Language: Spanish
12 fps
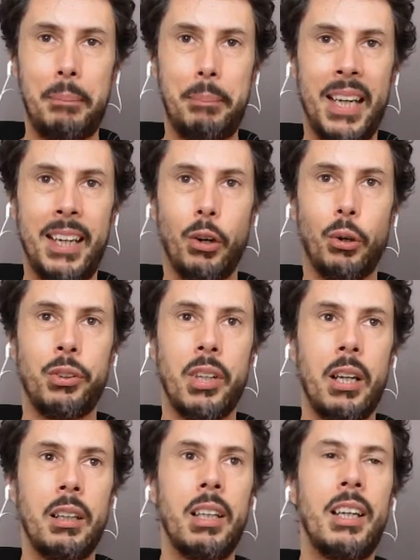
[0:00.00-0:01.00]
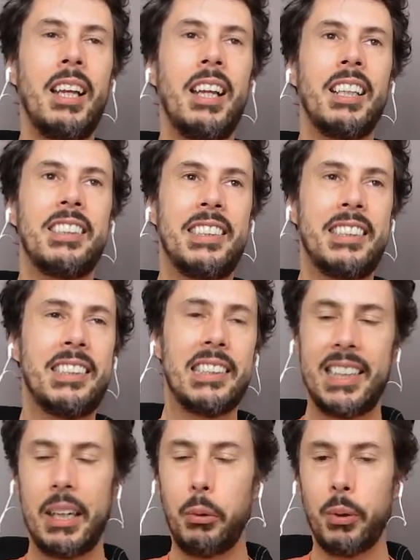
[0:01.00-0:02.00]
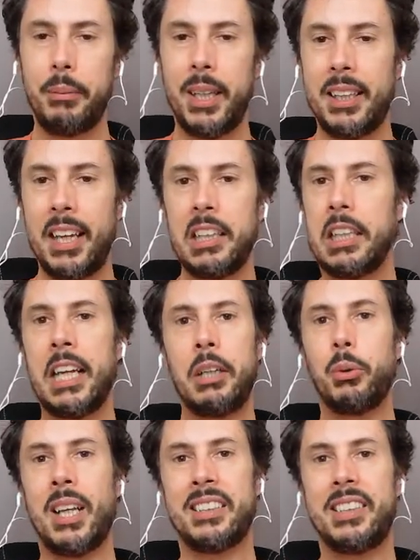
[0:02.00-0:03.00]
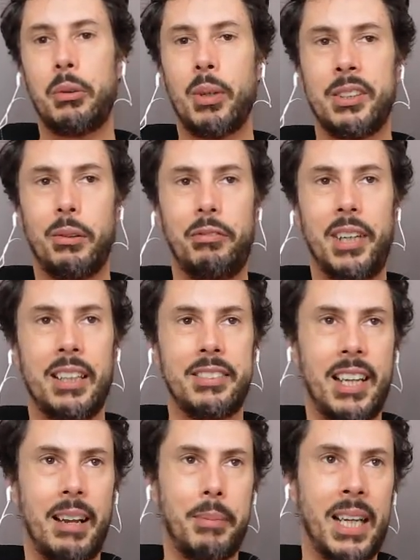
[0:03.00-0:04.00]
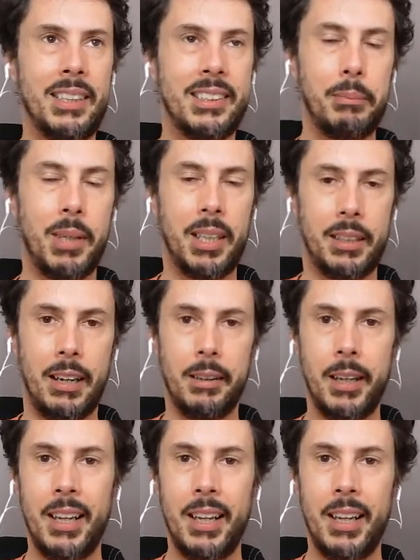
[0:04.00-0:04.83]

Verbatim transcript: peligrosa, seguramente en una situación financiera malísima y tal.